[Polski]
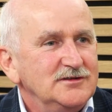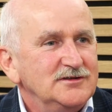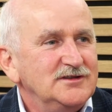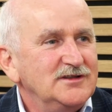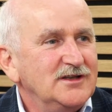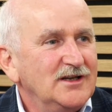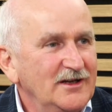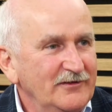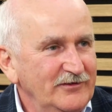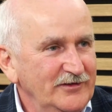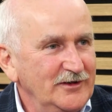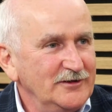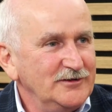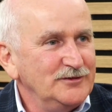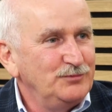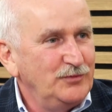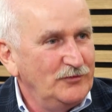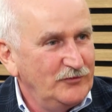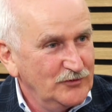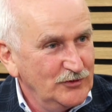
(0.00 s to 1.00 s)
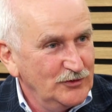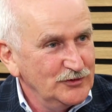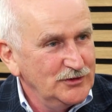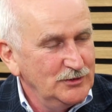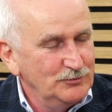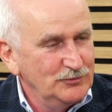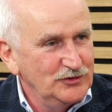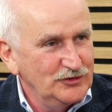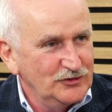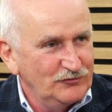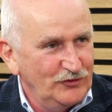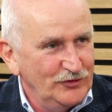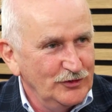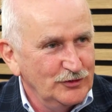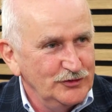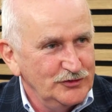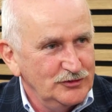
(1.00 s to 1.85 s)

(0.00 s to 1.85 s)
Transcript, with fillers: trafia z powrotem do swojego